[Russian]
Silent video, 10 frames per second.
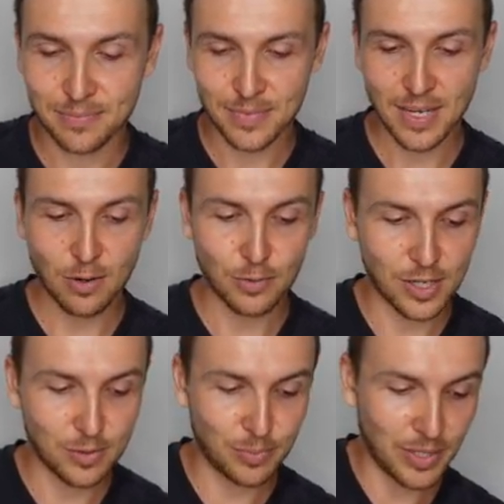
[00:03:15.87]
Да? У
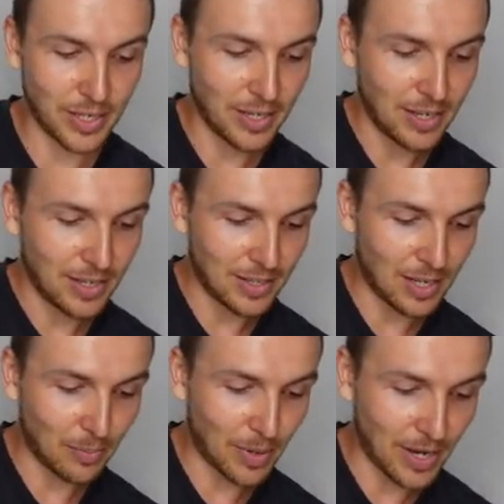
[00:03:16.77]
нас были
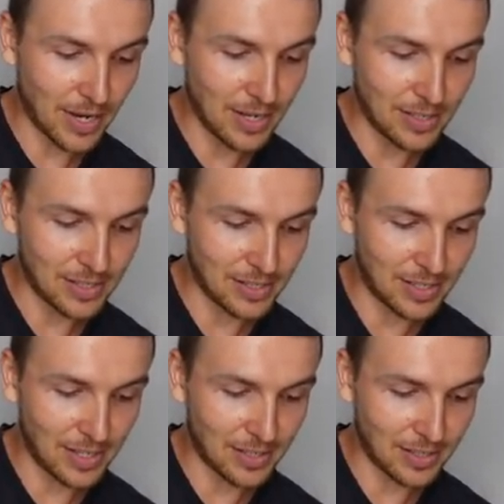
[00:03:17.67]
дома
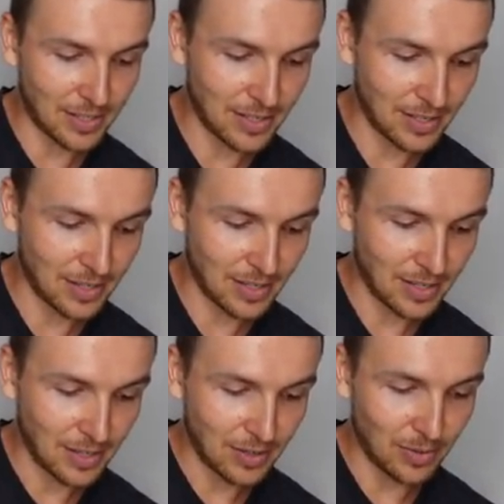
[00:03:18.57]
здесь,
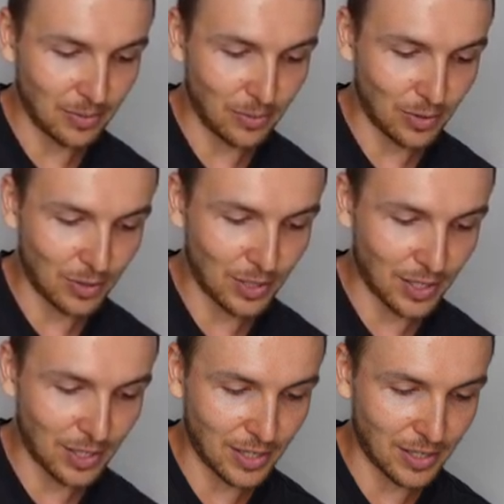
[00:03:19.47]
вот,
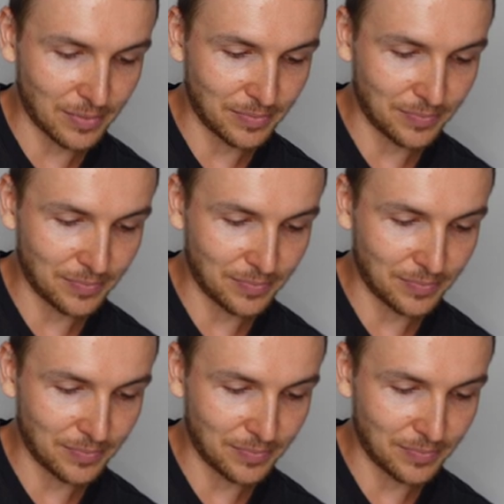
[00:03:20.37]
такие,